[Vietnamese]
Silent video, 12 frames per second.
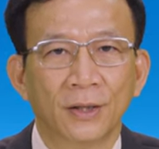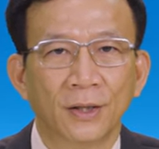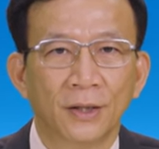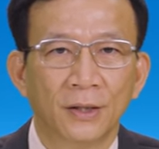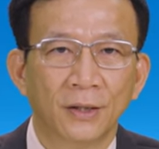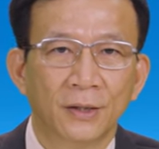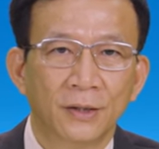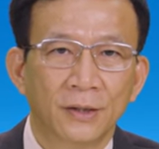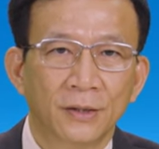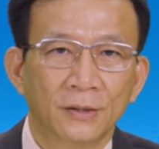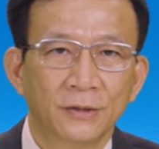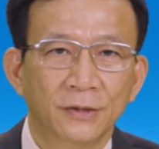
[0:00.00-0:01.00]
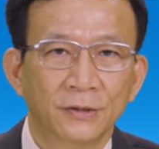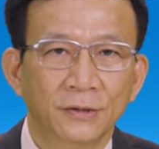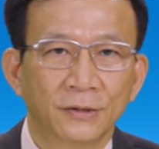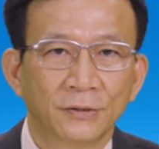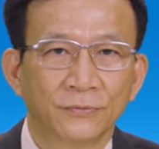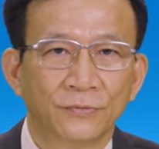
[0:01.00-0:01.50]
À,
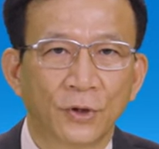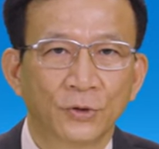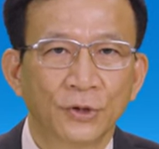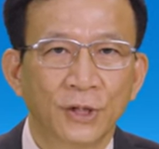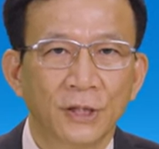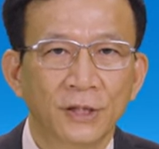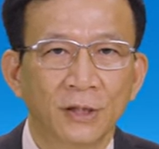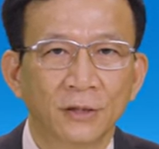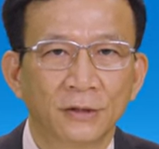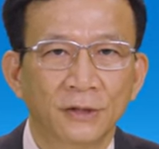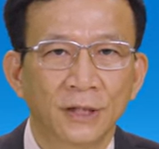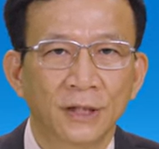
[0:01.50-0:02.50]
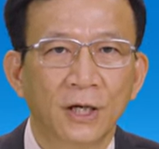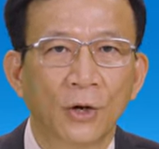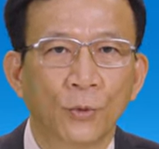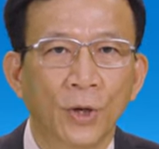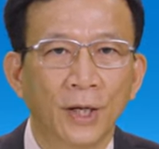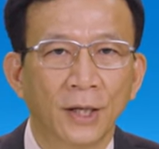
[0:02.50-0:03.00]
như Phó Sư Tiến sĩ Lương
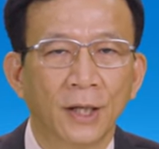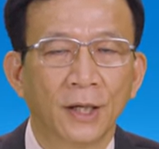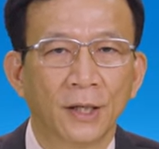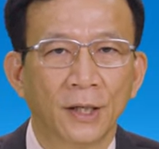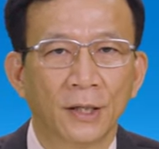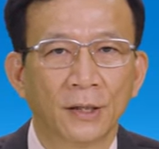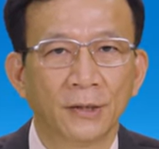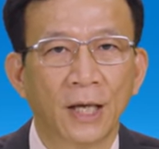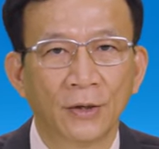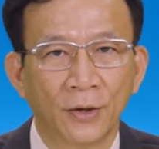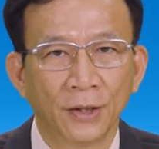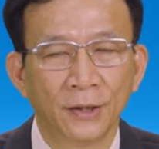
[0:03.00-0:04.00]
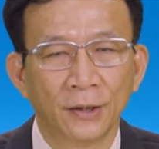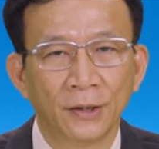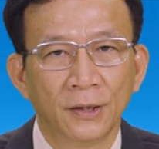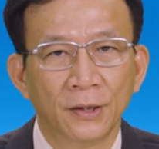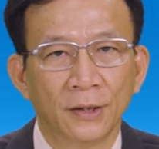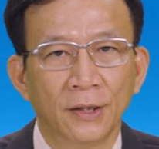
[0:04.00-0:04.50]
Ngọc Khuê đã nói,
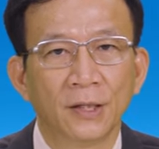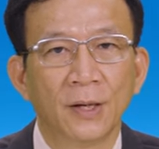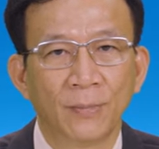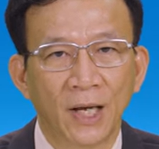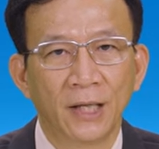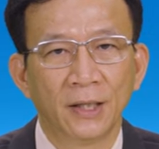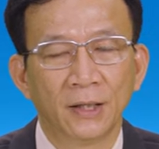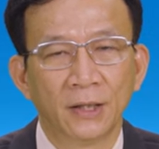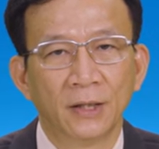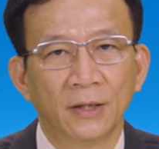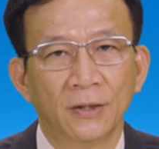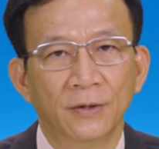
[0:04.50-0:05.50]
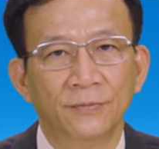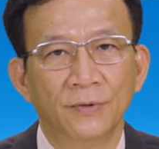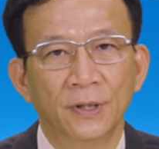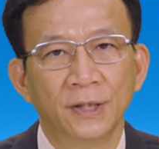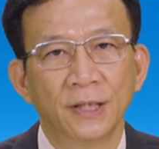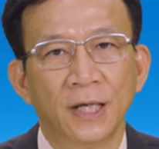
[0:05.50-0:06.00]
Ờ, năm nay ờ,
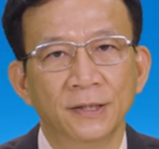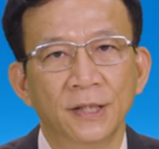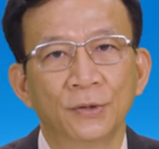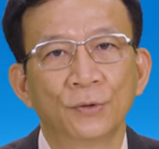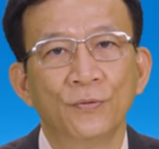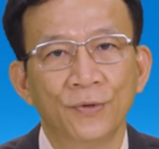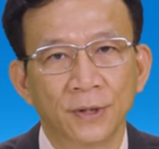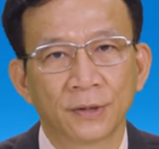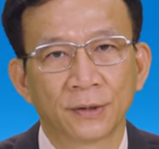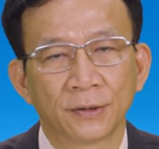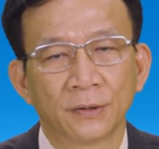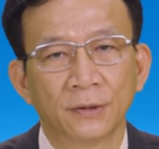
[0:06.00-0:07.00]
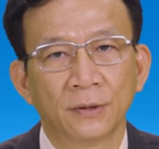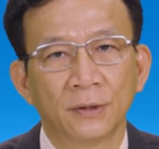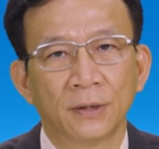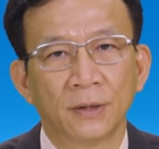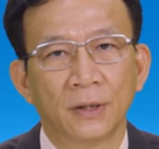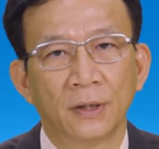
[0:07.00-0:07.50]
với đại dịch Covid,
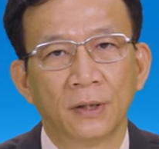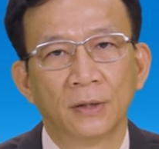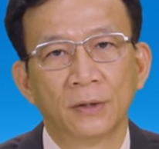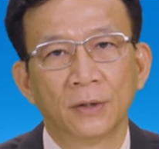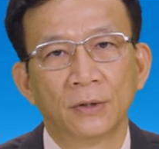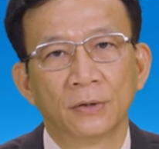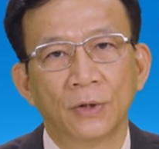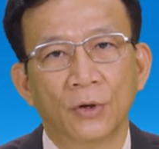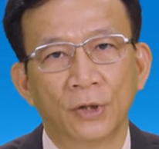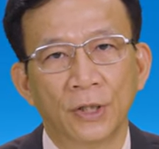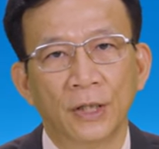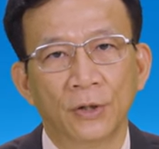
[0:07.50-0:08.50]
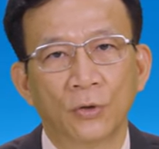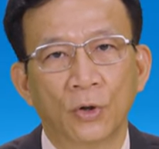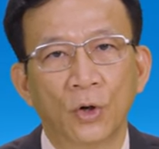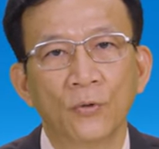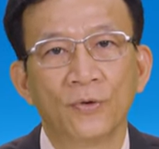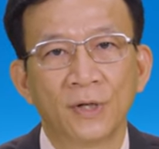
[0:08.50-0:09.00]
ờ, hội nghị của
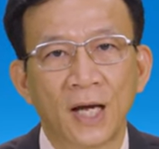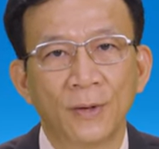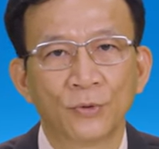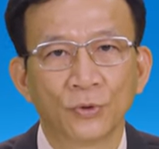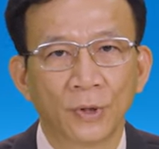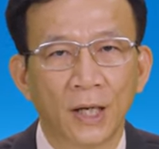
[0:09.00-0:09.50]
Hội Việt Nam chúng